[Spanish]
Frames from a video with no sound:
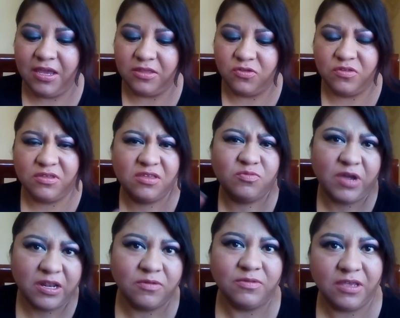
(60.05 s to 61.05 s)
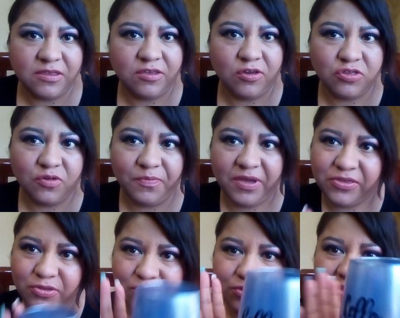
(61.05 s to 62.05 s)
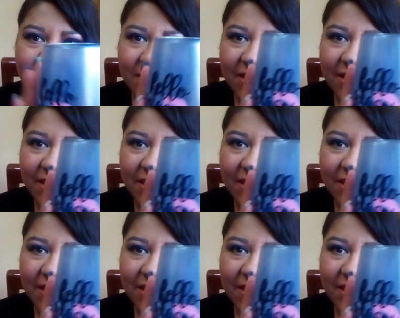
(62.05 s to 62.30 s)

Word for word: Entonces, bueno, 18 pesos.